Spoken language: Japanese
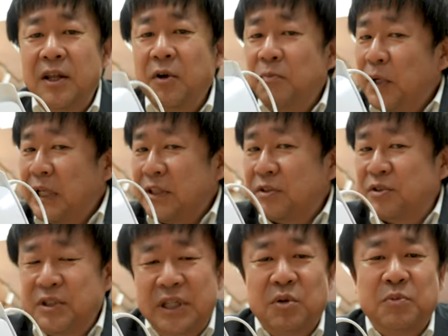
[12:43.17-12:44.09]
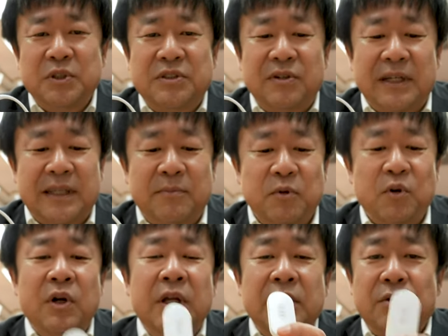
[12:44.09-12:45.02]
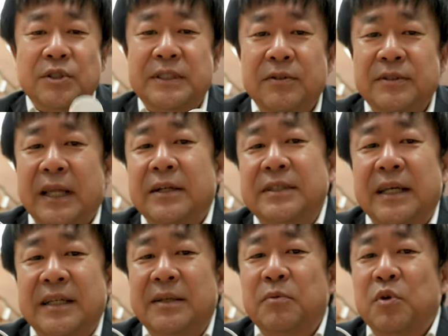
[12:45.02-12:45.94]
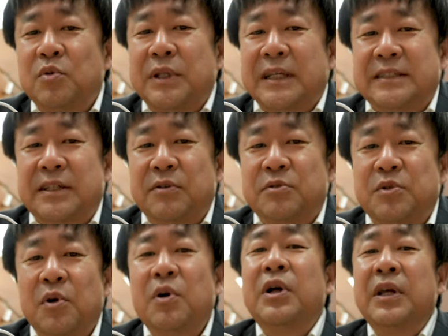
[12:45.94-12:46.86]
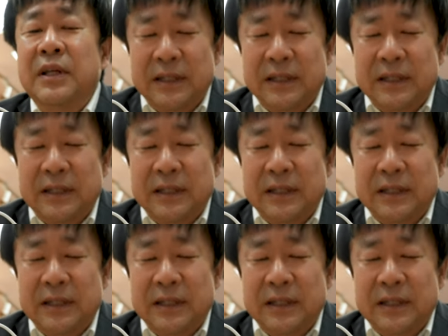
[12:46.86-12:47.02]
レオンポケット3をお持ちの方も、こちらのタグだけでもオーダーしておくと、